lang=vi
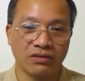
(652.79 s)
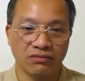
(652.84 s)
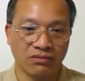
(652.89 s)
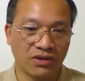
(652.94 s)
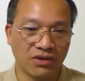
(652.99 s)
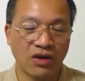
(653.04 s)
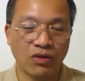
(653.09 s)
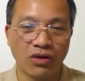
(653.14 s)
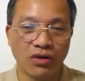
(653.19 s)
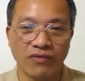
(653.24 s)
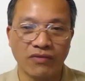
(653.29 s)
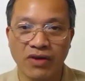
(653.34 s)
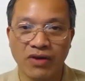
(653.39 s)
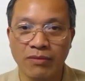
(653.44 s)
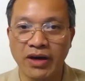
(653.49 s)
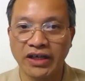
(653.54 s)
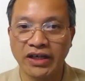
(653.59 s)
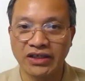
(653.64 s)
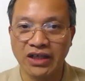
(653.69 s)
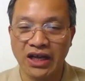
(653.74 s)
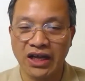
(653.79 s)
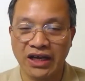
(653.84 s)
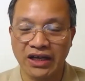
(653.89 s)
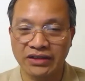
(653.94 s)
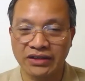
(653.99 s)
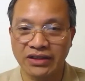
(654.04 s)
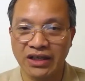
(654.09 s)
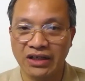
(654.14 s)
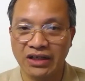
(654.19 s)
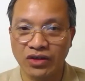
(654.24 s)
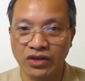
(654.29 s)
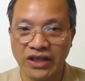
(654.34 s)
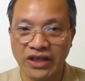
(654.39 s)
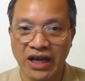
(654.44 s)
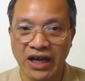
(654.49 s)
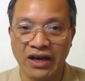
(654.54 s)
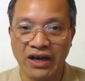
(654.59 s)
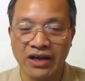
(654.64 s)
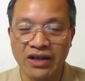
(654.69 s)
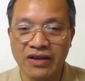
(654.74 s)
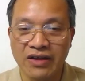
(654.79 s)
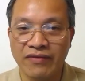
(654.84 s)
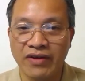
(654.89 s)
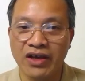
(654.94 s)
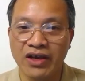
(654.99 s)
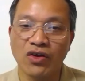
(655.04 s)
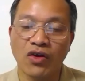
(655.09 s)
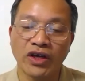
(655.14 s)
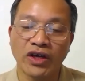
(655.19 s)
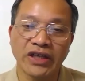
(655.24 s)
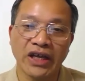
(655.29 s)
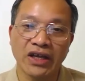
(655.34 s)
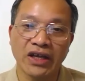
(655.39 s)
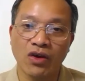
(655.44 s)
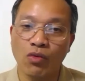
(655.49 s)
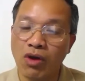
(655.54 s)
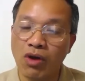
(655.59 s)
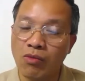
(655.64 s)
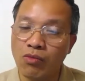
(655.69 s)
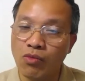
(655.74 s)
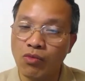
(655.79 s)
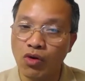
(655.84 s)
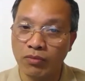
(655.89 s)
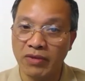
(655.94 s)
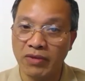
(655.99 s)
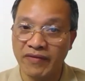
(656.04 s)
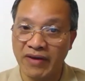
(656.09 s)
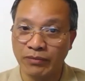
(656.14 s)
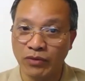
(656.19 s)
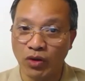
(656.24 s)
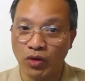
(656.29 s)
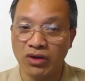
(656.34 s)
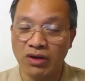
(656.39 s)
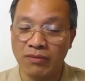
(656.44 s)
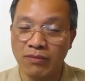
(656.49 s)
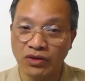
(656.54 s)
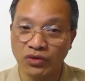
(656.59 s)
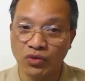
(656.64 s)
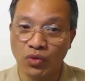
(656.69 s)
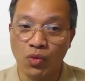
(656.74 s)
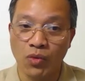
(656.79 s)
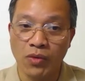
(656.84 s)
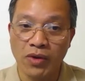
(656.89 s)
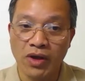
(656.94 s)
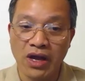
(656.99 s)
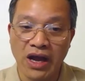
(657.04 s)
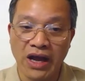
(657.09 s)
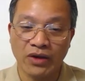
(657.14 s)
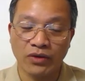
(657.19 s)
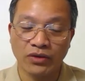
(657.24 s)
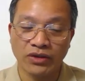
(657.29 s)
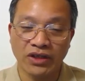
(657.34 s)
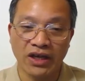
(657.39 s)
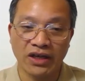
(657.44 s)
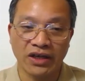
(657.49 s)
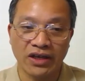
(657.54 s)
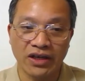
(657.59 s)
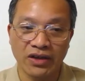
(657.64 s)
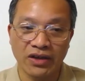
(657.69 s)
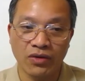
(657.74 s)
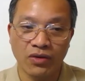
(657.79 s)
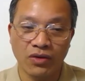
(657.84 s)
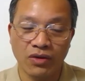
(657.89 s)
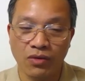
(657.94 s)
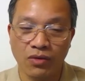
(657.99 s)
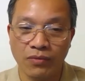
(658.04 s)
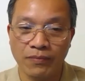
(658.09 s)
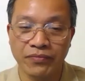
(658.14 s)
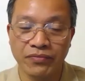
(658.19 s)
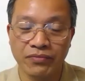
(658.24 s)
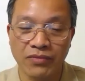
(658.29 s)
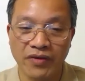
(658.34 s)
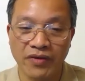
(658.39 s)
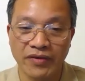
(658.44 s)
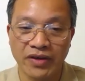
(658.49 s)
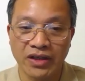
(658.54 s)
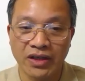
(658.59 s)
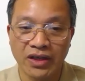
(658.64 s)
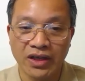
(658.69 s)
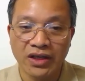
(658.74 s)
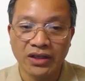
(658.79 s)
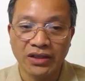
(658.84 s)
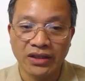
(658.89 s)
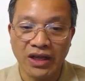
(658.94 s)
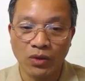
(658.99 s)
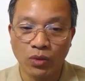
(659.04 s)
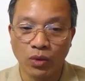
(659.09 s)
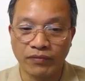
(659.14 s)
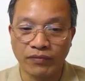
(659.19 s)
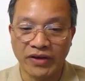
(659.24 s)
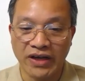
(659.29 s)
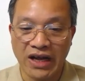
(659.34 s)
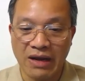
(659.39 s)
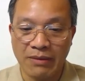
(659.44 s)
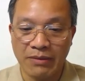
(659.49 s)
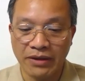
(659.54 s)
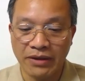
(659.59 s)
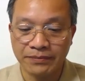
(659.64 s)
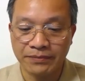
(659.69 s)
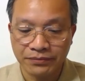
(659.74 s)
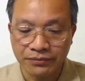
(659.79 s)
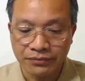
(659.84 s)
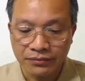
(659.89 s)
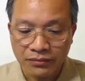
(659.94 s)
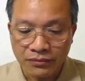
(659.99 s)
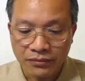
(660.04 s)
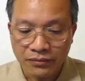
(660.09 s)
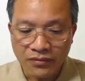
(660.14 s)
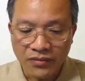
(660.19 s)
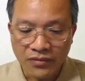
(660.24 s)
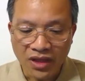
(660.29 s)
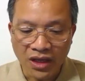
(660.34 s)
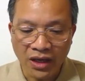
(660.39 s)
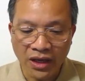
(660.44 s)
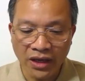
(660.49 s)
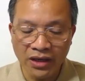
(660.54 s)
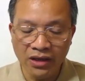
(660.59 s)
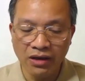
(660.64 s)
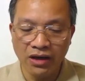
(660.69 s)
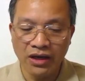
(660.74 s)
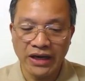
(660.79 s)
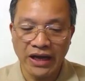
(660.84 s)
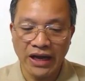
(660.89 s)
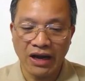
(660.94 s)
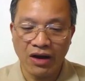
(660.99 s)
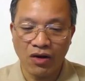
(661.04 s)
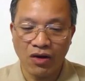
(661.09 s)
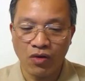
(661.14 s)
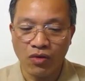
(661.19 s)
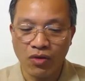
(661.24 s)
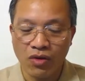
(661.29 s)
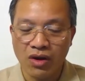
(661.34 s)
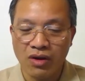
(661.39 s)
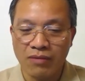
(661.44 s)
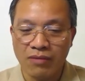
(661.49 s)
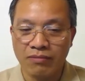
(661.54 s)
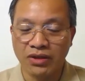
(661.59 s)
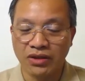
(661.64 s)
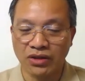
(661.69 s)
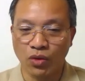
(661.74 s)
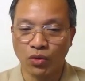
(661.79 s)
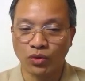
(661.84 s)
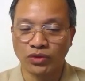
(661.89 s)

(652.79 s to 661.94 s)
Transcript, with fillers: đều được phơi bày rất là rất là rõ ràng và khi đó anh thanh không không còn bị phạm tội nữa mặc dù anh có thể khi ừ, bởi vì theo luật việt nam á cái người nào mà tổ